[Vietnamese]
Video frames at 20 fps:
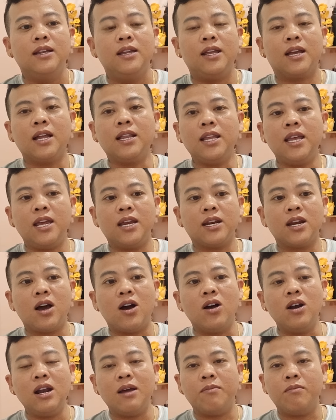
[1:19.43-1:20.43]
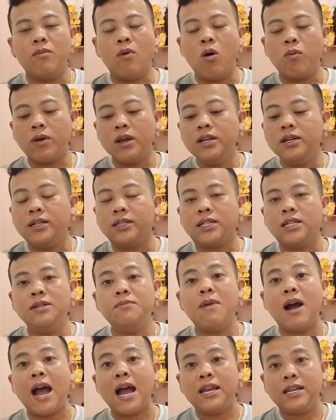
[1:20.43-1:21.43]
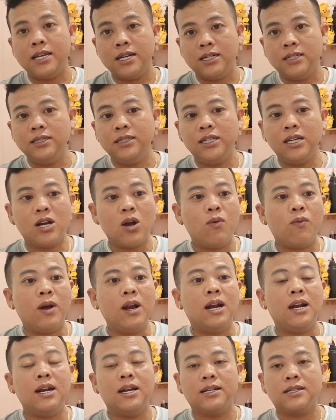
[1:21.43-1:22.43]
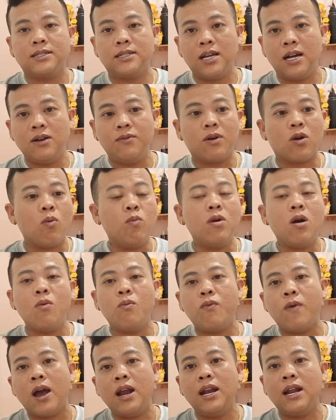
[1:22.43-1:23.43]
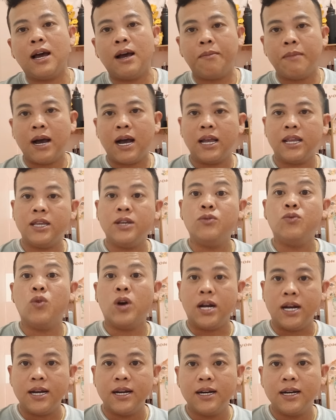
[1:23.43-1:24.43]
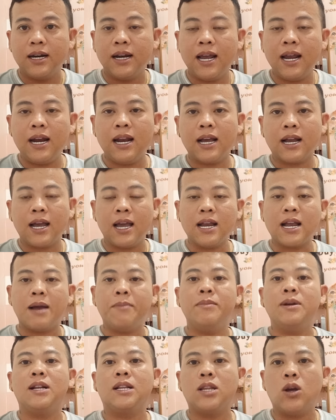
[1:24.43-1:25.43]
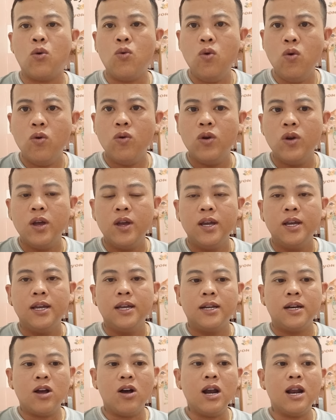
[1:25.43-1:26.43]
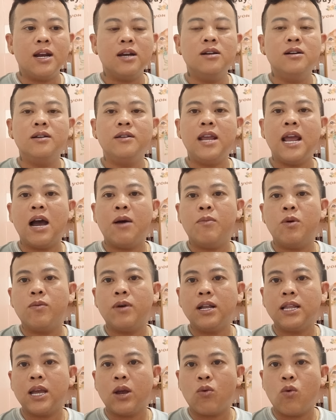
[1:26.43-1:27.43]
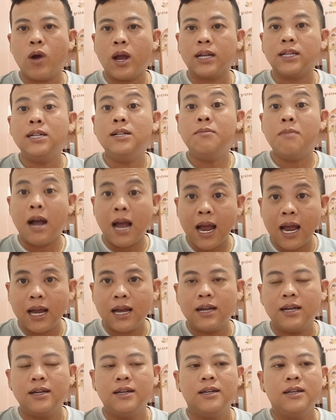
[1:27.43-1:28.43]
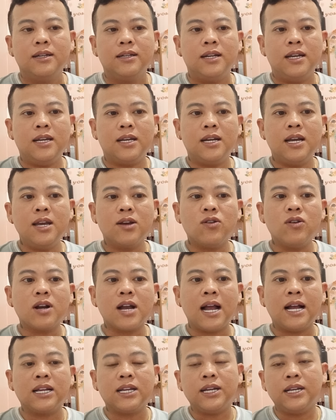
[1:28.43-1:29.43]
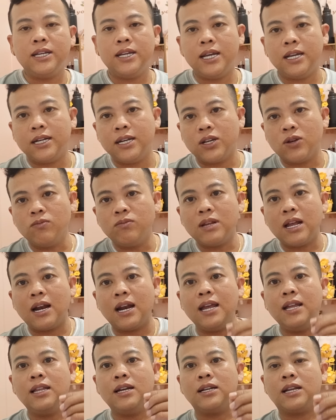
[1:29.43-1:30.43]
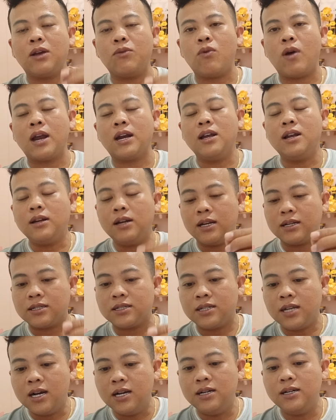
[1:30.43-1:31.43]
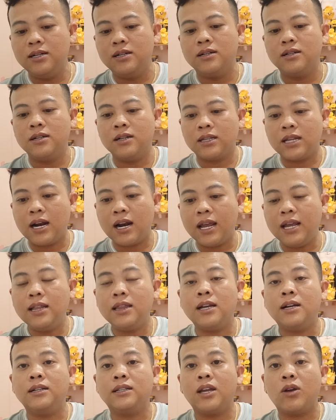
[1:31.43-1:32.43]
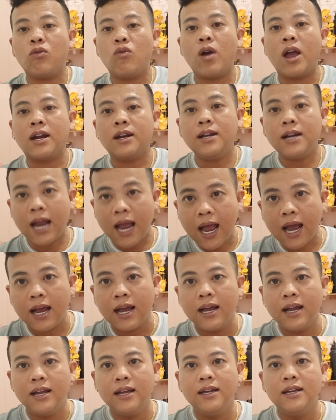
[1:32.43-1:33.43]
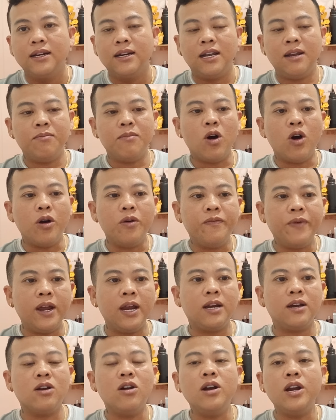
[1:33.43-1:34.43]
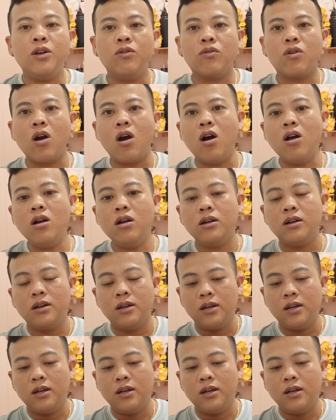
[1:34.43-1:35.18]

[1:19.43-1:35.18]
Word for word: thì cái tiền đó là một người thứ ba giữ chứ không phải là luật sư và cũng không phải là bà như quỳnh hay là kể cả Minh Tú đó là đưa vào một cái tài khoản thứ ba thì khi có cần chuyện gì thì chúng ta lấy từ tài khoản đó luật sư người ta lấy từ tài khoản đó ra thì mọi việc nó đều có